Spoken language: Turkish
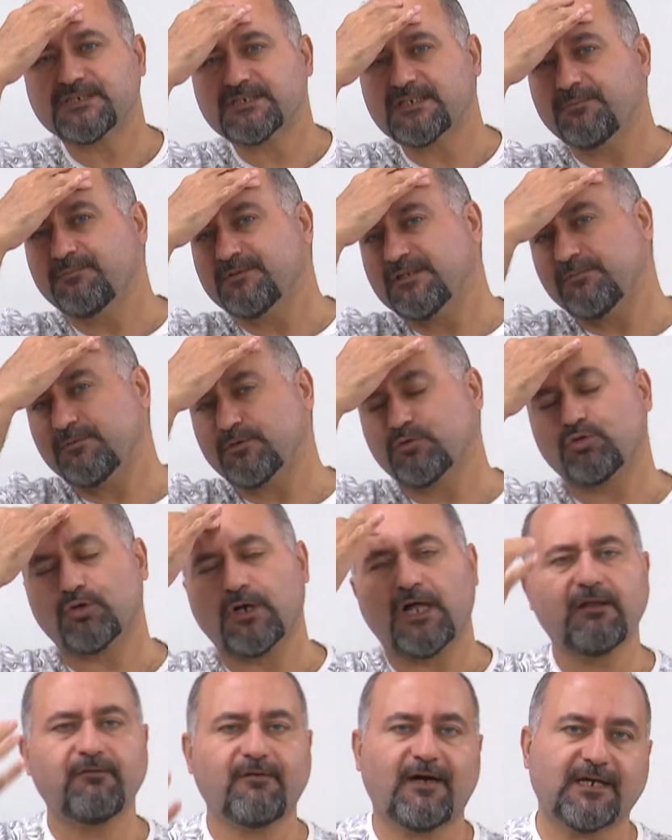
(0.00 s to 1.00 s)
işleminde bir
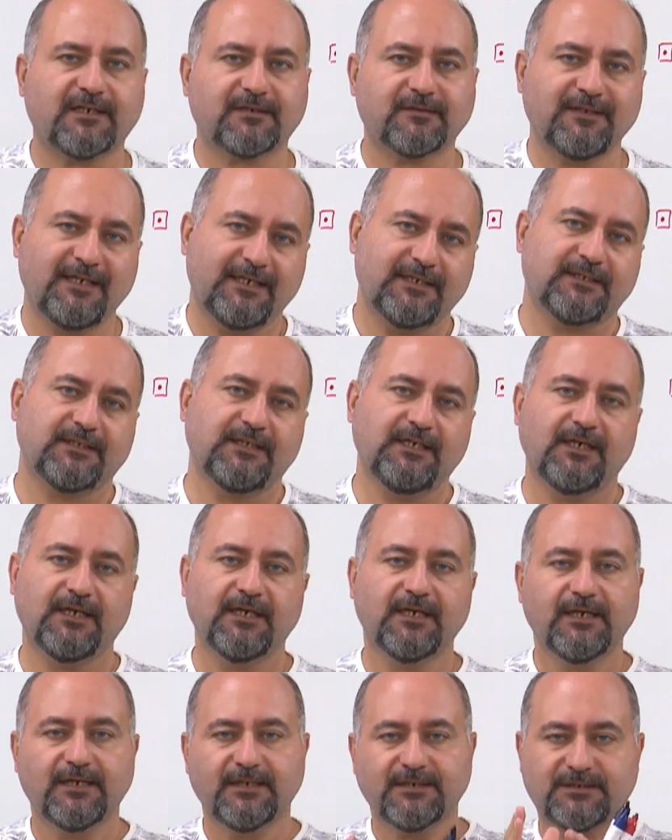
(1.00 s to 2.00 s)
kural vardı. Neydi?
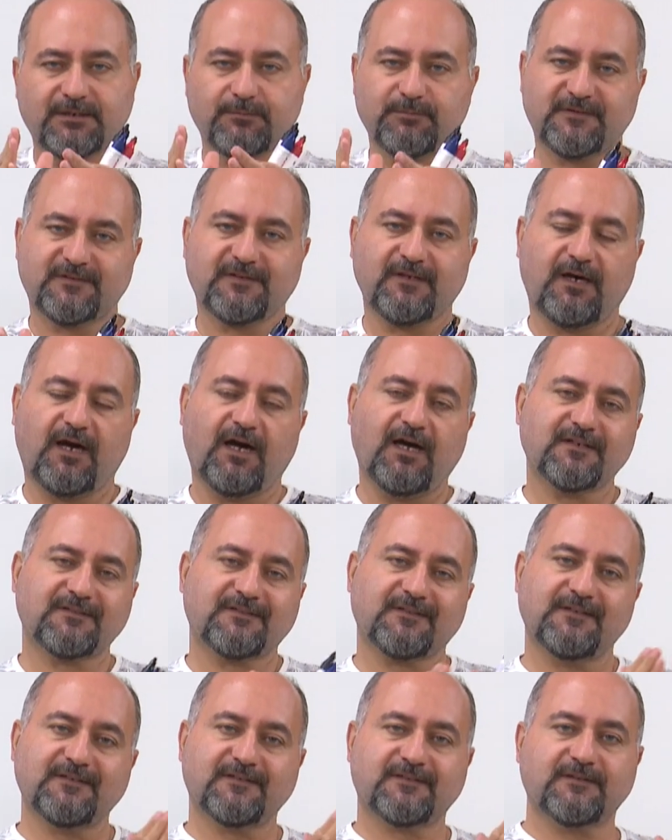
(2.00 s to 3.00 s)
İşte bir A
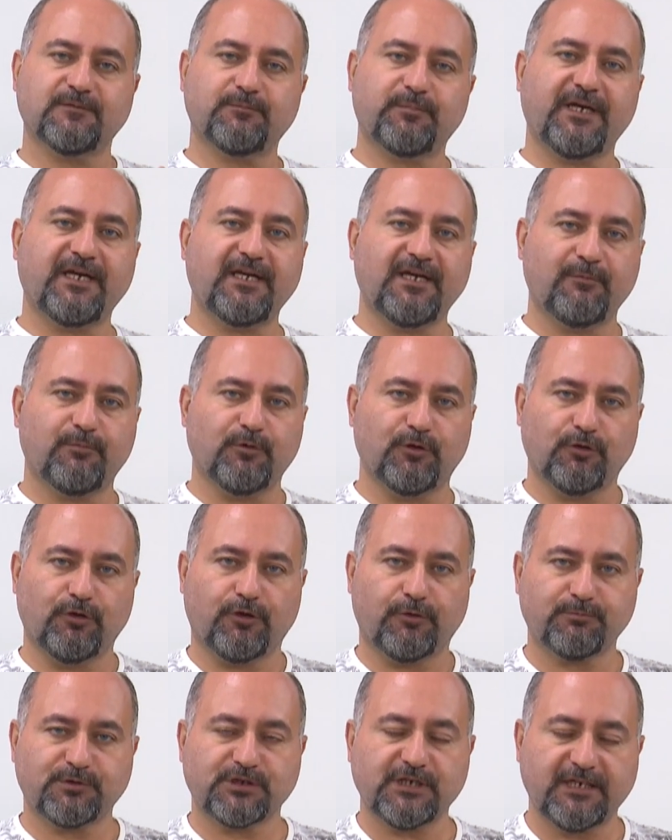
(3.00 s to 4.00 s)
sayısını B'ye
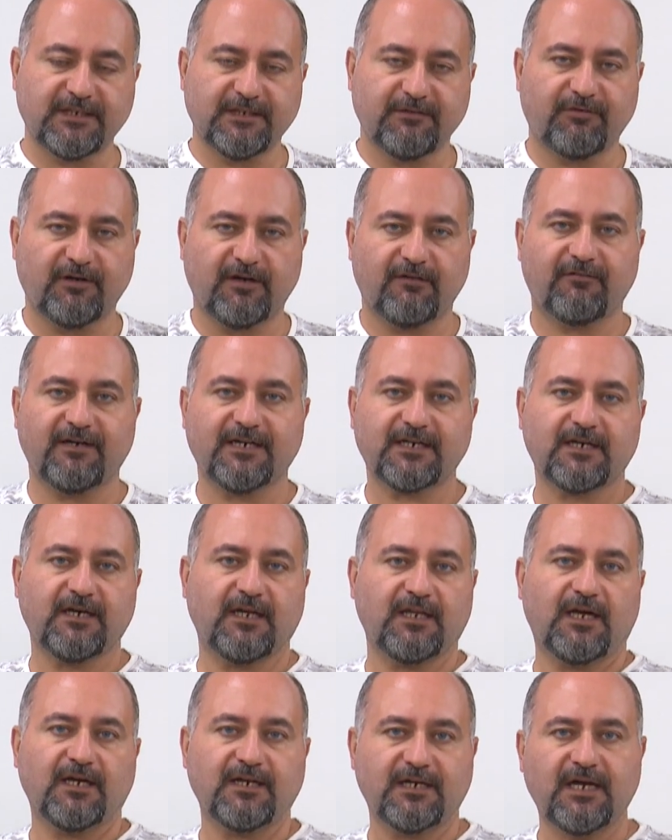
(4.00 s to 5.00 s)
bölüyorum. C defa var.
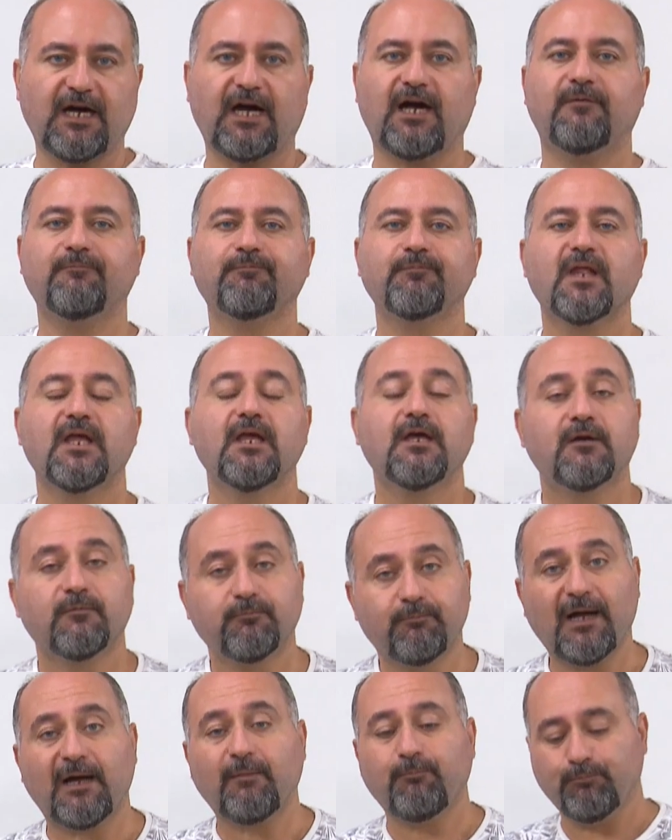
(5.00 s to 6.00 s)
Kalan K.
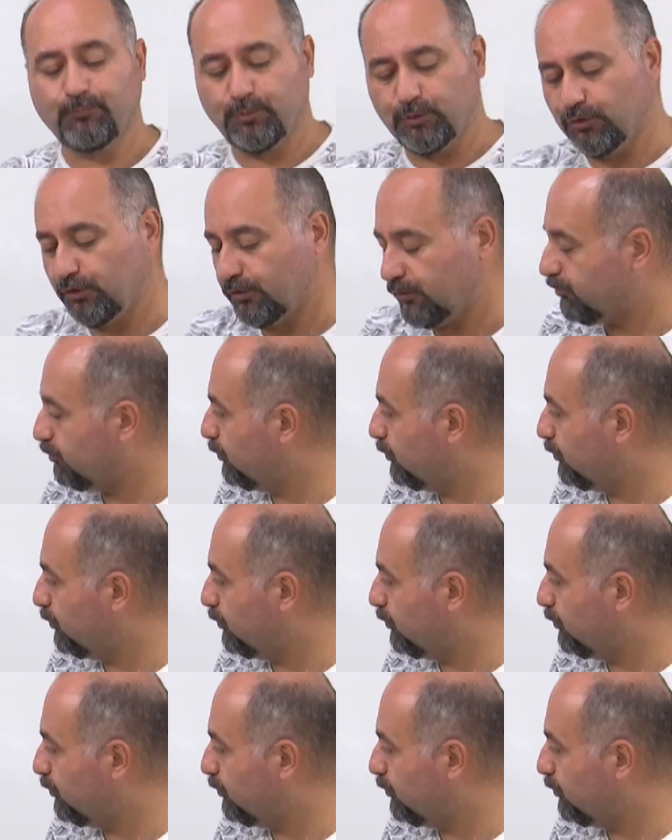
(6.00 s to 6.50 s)
Ben bu